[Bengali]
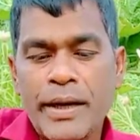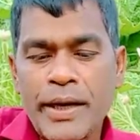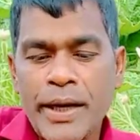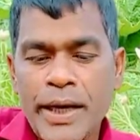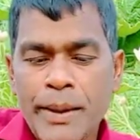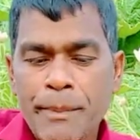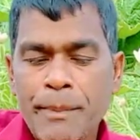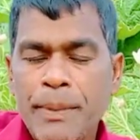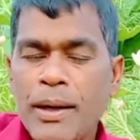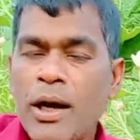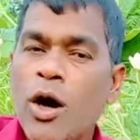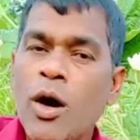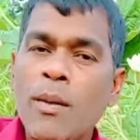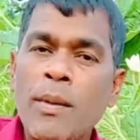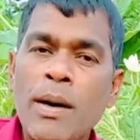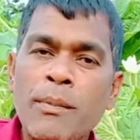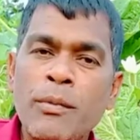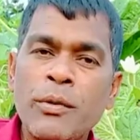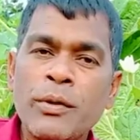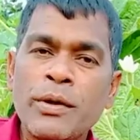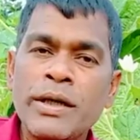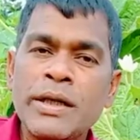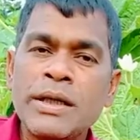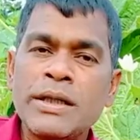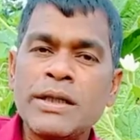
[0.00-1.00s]
এই ব্রাহ্মা
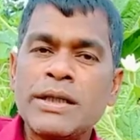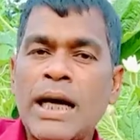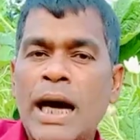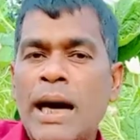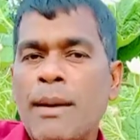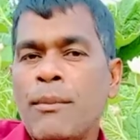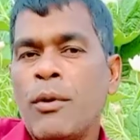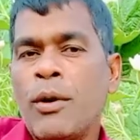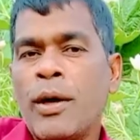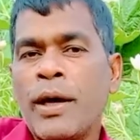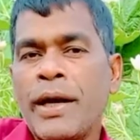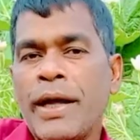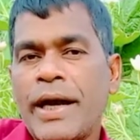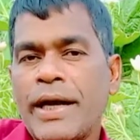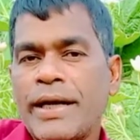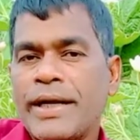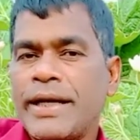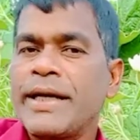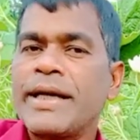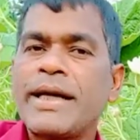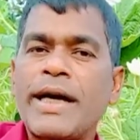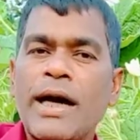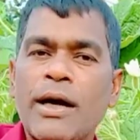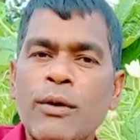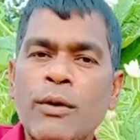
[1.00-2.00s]
মুরগির দাম হওয়ার
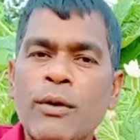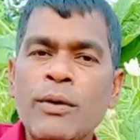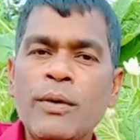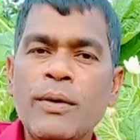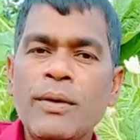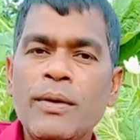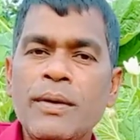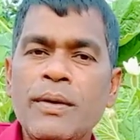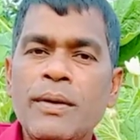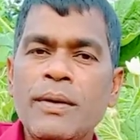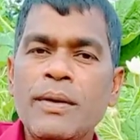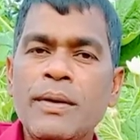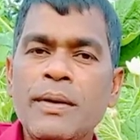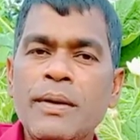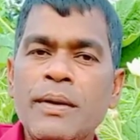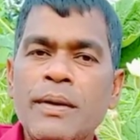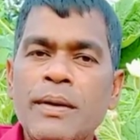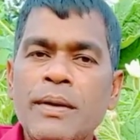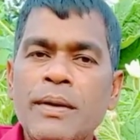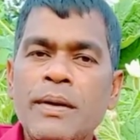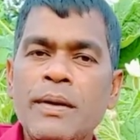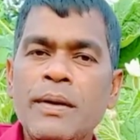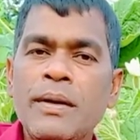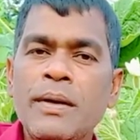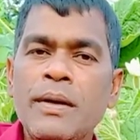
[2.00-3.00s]
একটাই কারণ
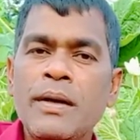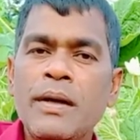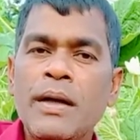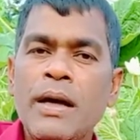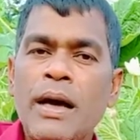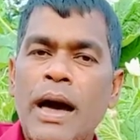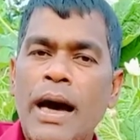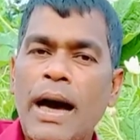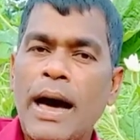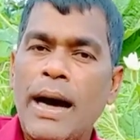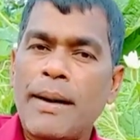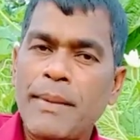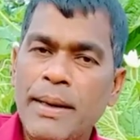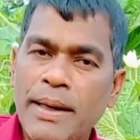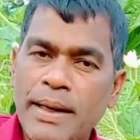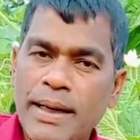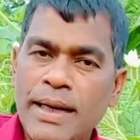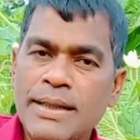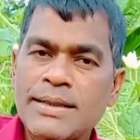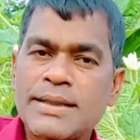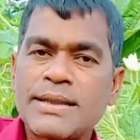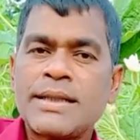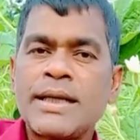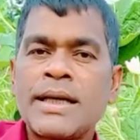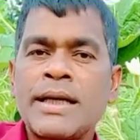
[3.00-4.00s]
আমার
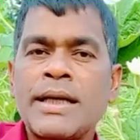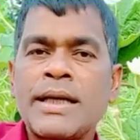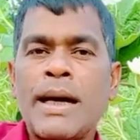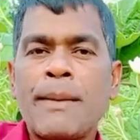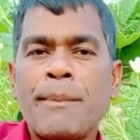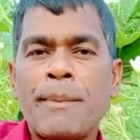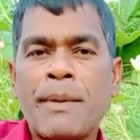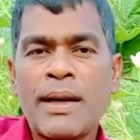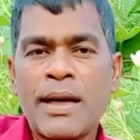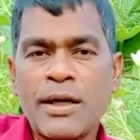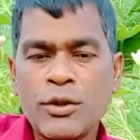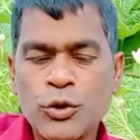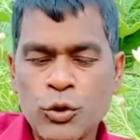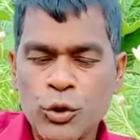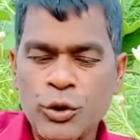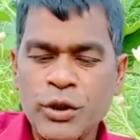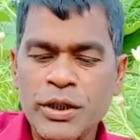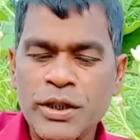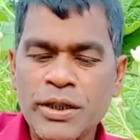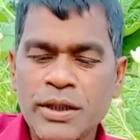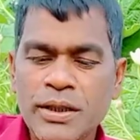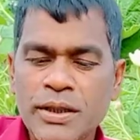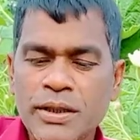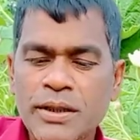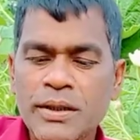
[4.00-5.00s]
কাছ থেকে আপনারা যদি